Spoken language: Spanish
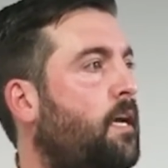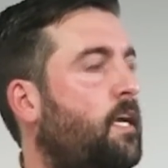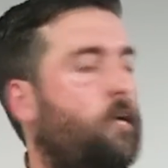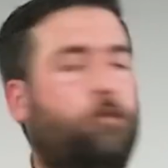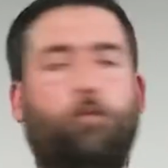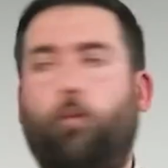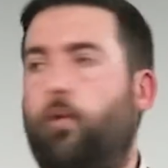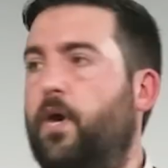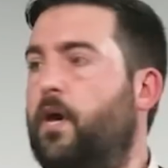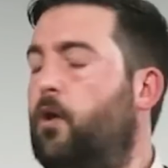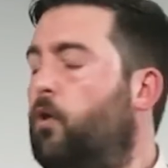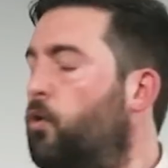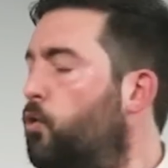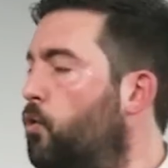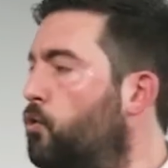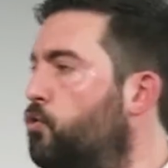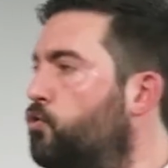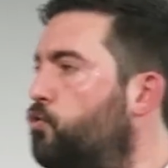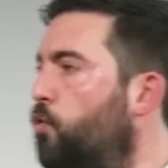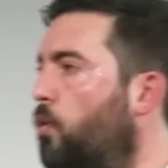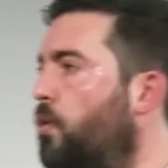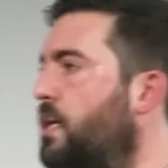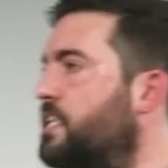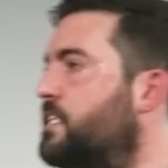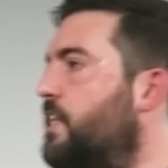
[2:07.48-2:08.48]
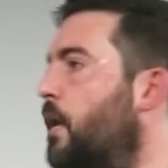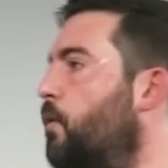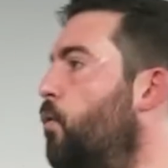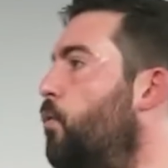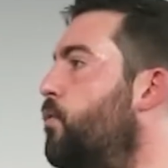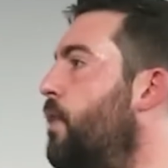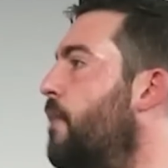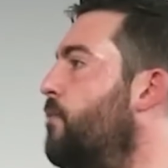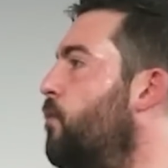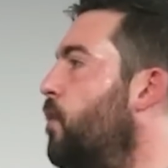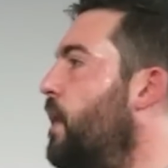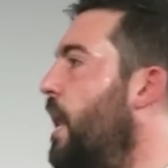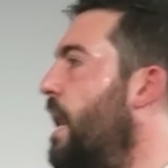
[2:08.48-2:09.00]
Y tu hijo con toda esa
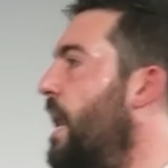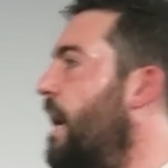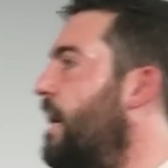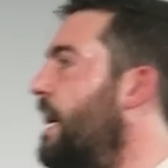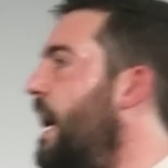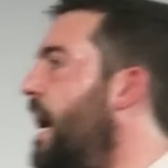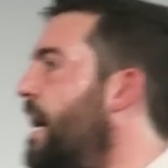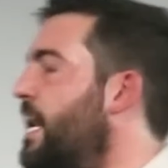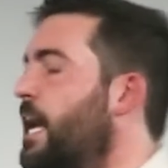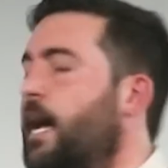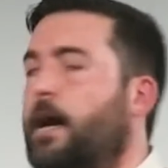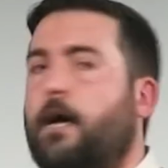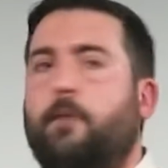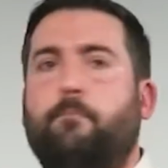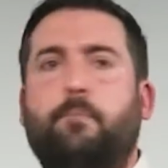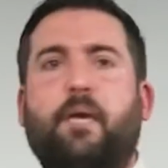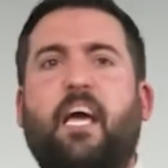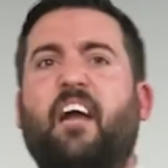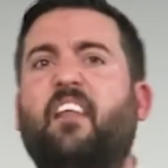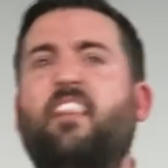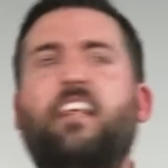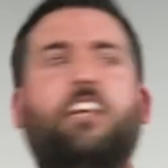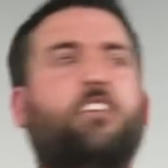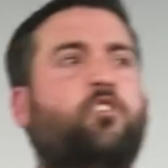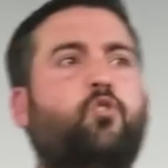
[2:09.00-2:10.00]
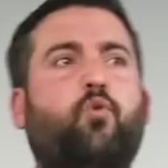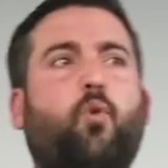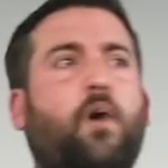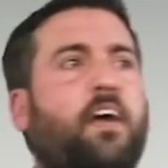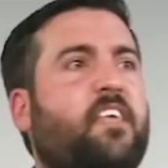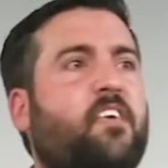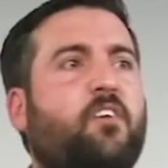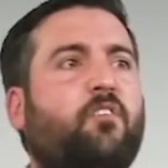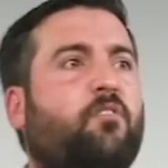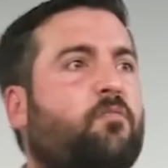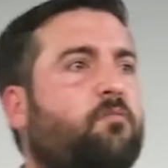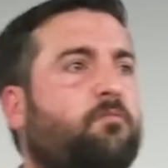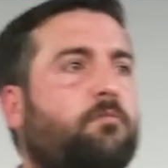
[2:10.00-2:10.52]
luz dándole a la cara pierde el
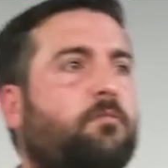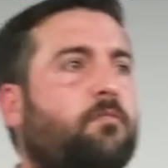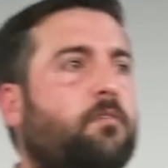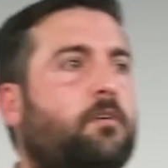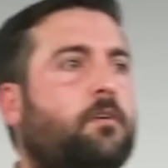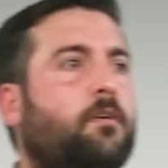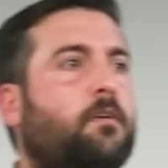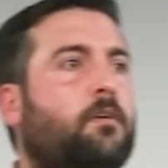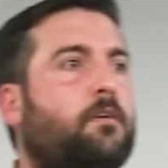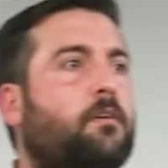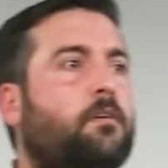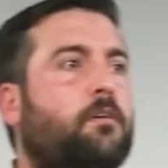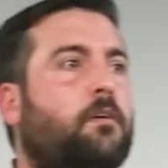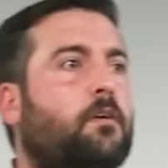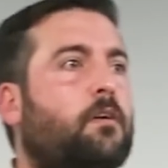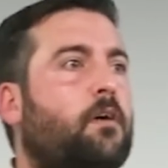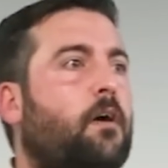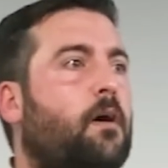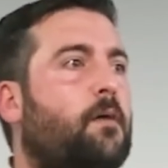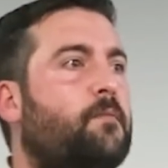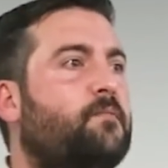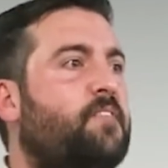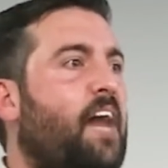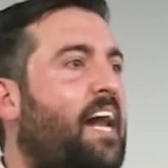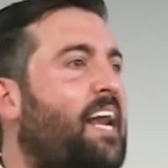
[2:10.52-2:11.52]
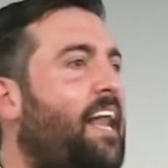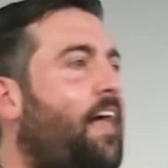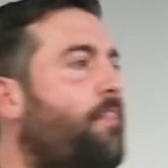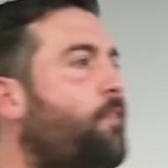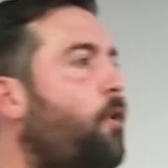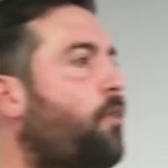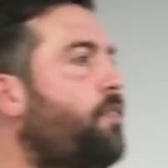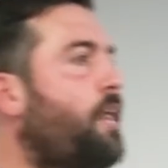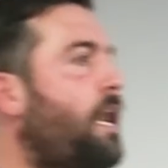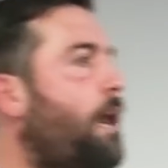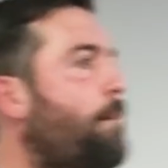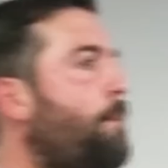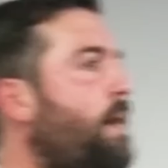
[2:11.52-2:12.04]
sueño. Da las
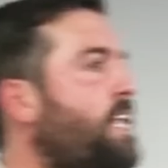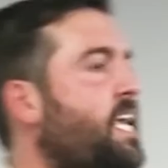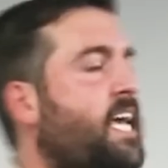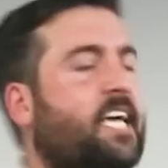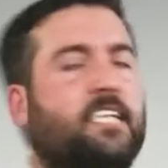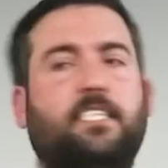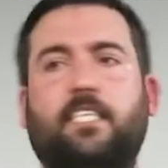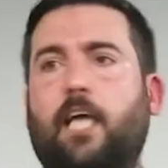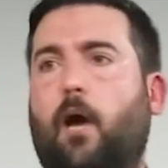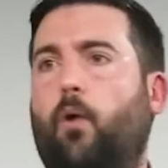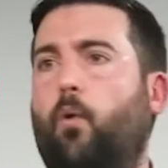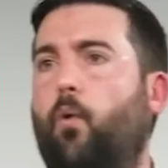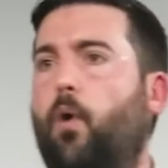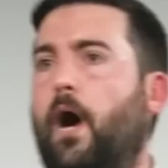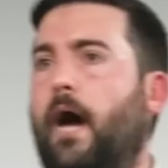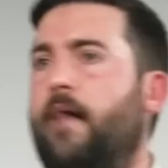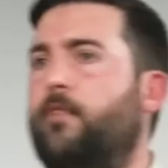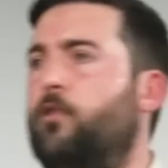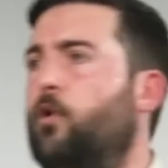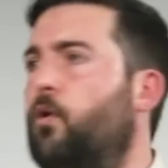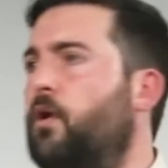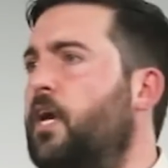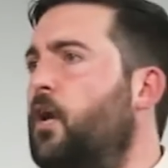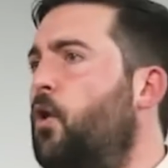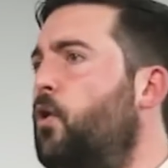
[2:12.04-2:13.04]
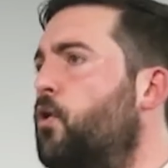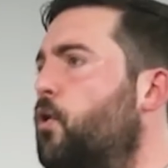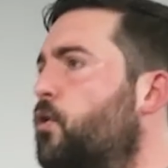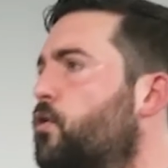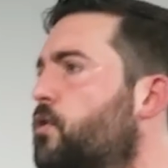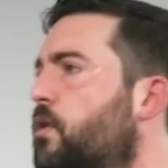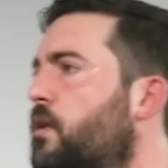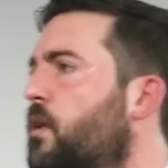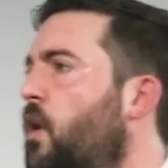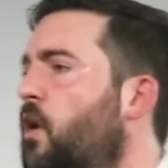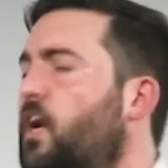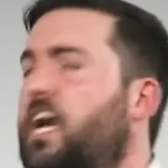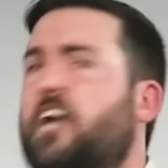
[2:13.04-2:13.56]
dos de la mañana está jugando. Hijo,
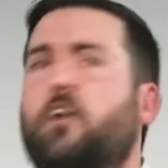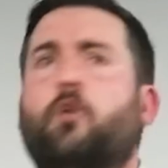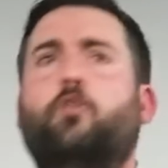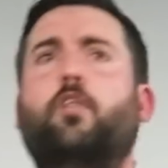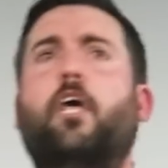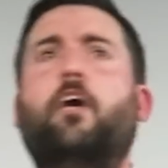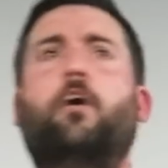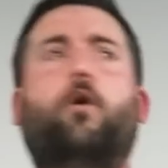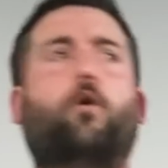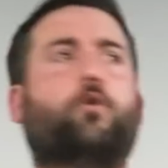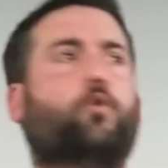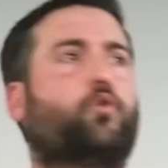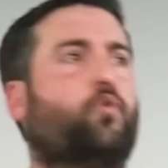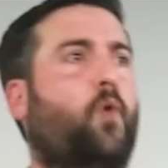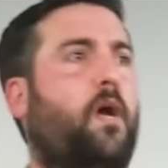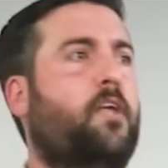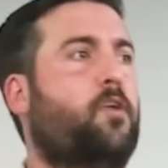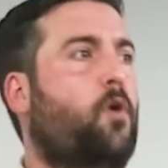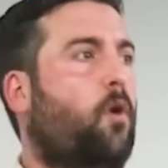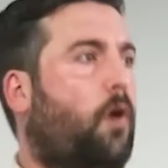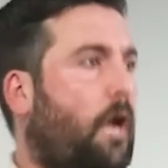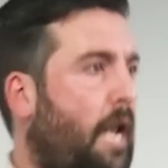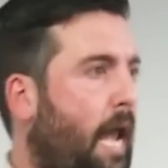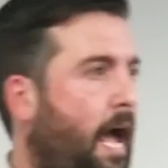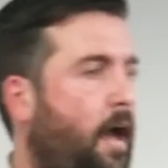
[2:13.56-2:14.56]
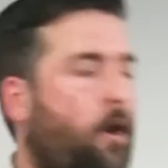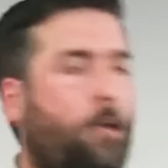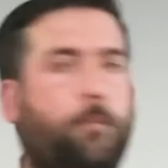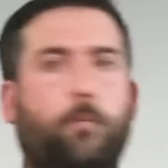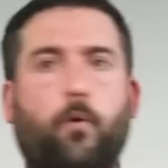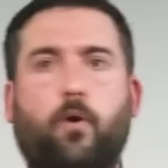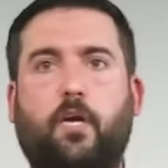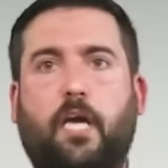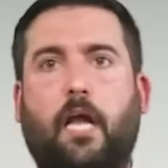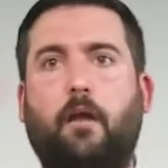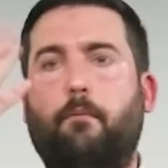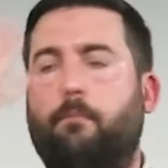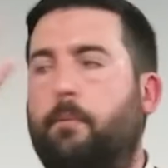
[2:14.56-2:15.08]
no, no, es que no tengo sueño, claro,
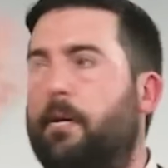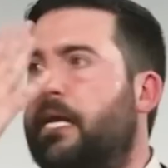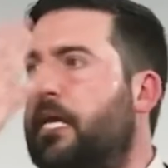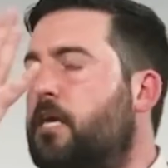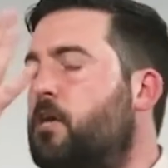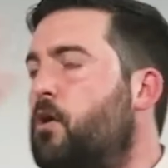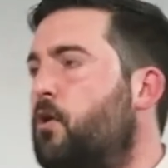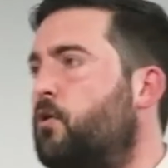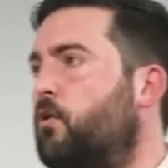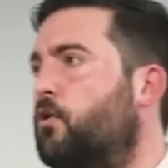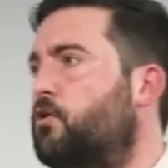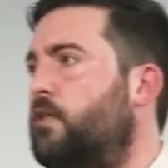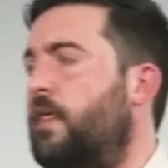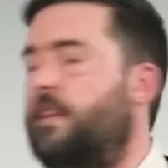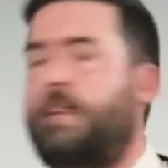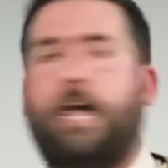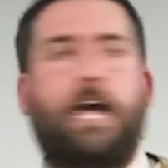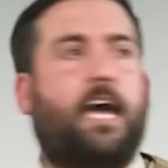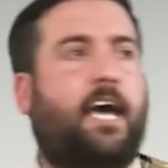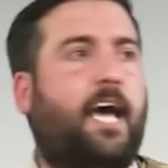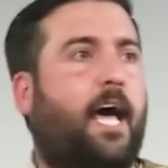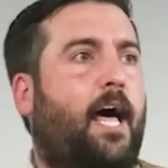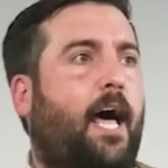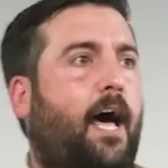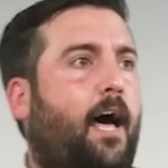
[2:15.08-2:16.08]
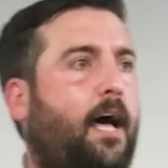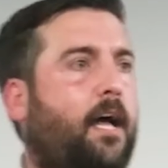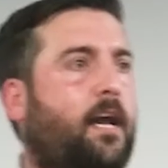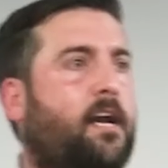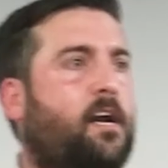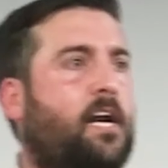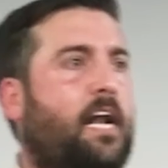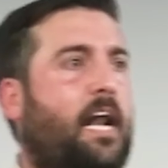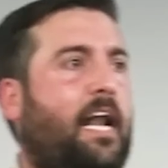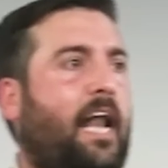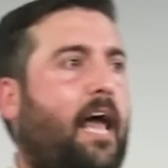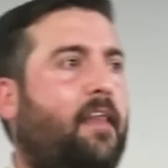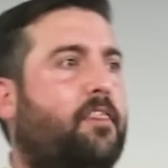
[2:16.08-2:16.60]
porque el brillo no te deja
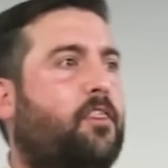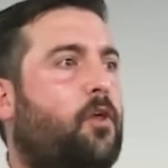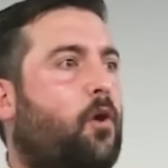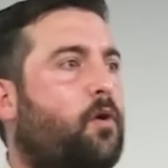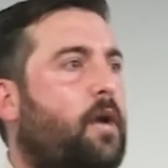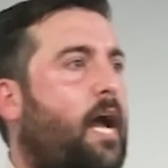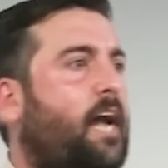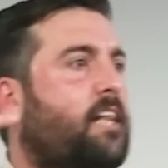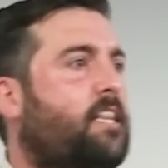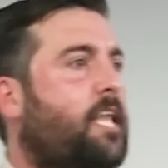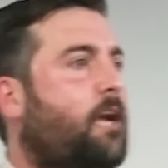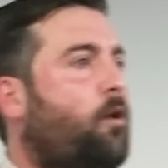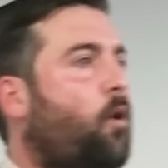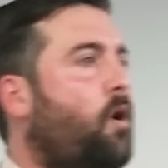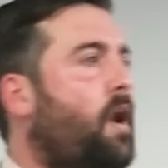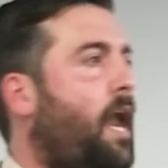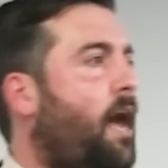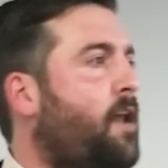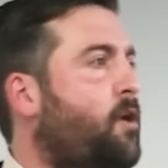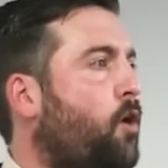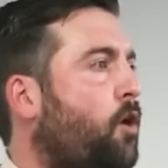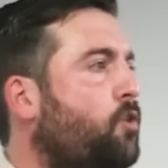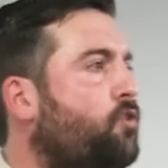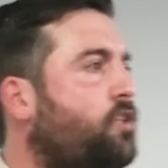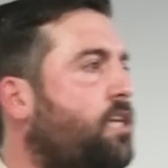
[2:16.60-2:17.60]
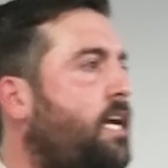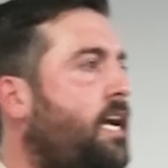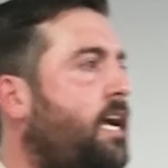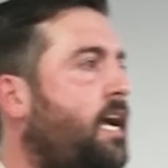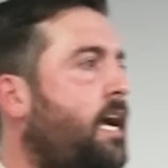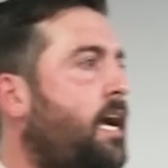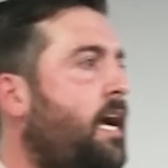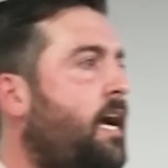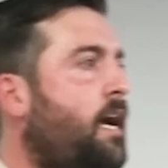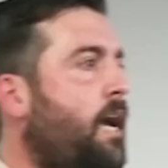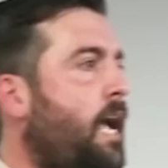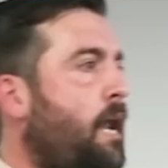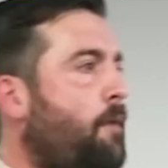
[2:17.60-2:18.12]
relacionarte con la noche.
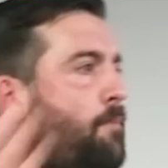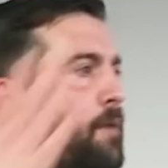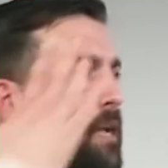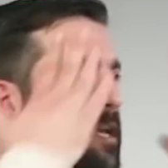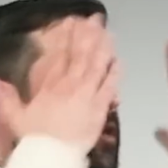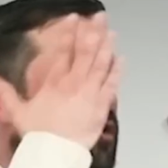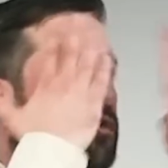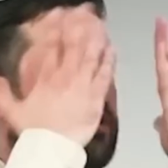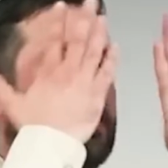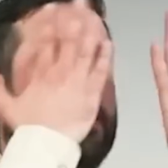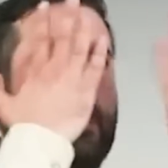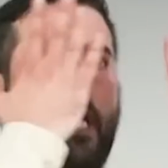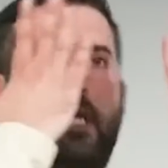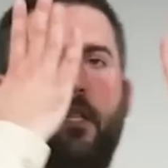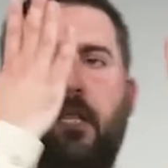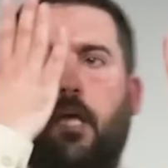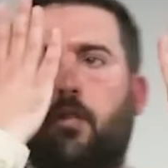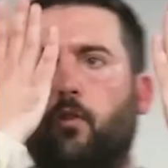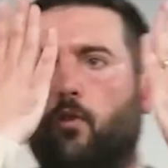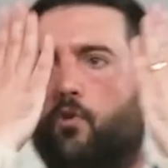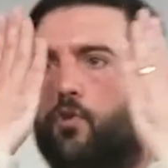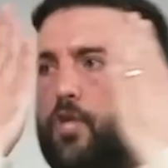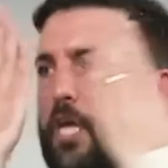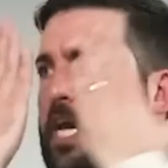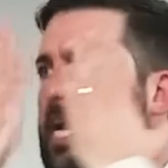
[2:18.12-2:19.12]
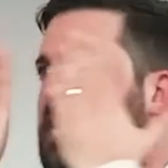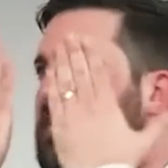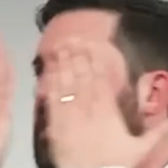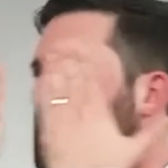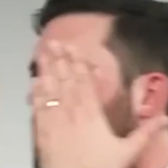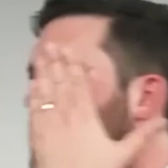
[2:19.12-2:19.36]
El brillo te está diciendo, sigue